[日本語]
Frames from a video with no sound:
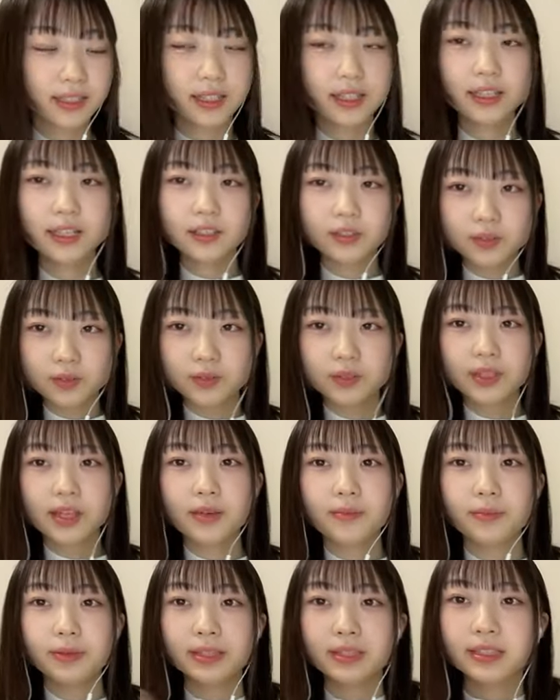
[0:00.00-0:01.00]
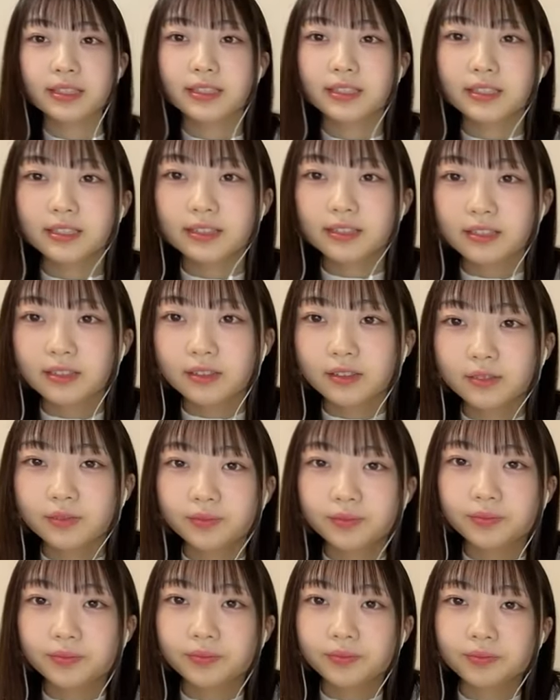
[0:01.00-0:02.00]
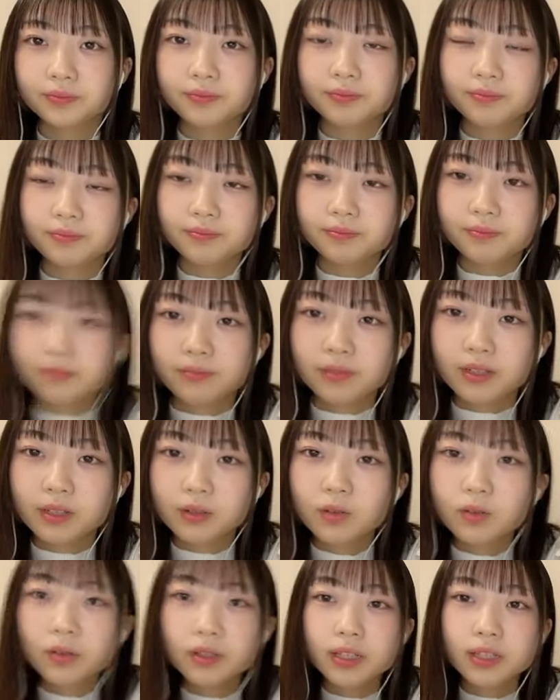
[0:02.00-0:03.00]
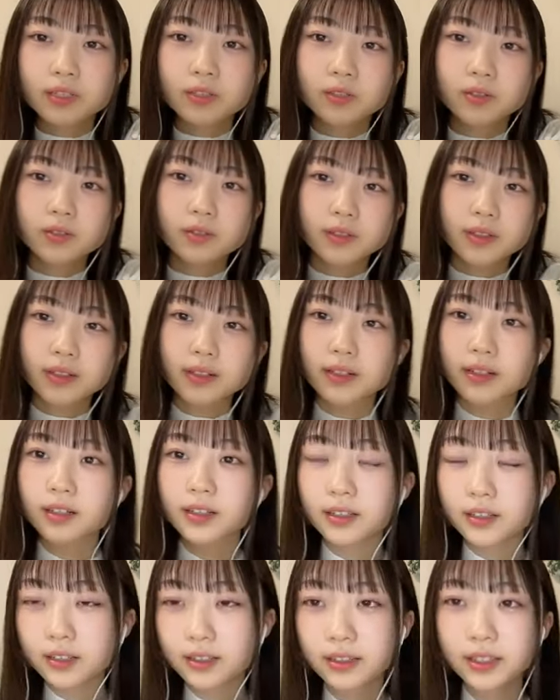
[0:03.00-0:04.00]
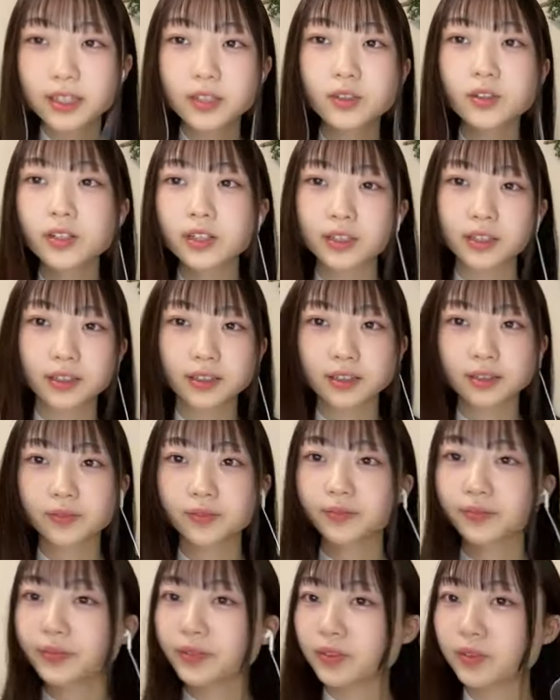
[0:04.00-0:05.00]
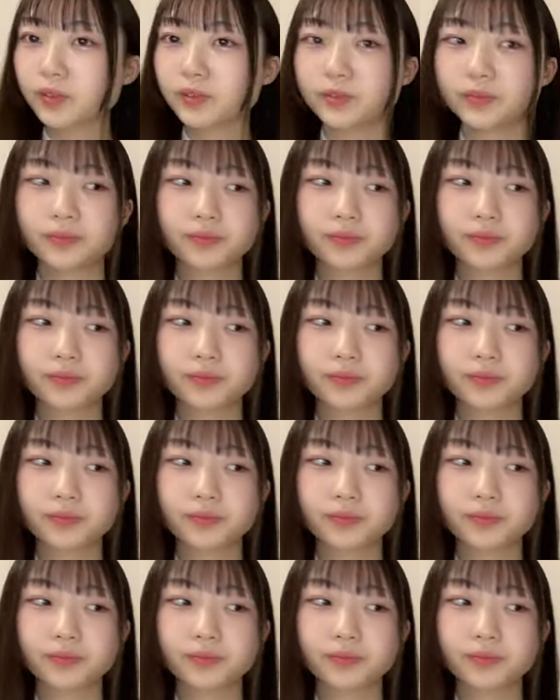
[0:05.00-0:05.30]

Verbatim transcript: ありがとうございます声がちょっとなんか低かった今日